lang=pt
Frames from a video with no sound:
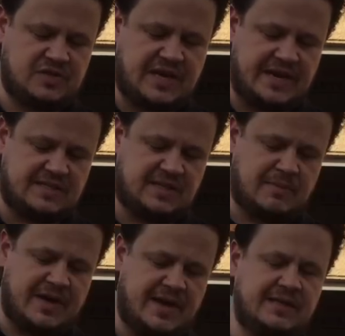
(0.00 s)
os caras têm
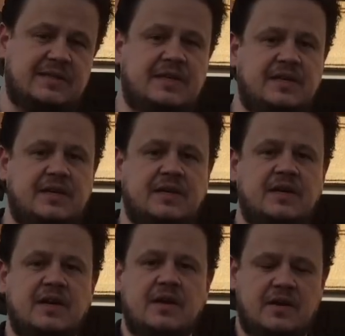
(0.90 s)
uma rede
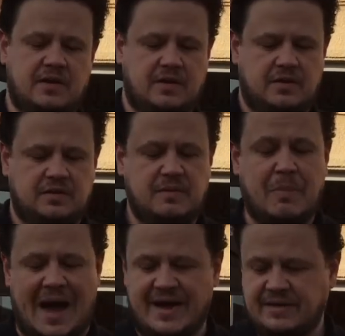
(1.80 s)
de, de
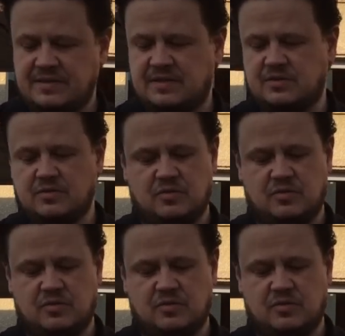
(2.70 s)
bares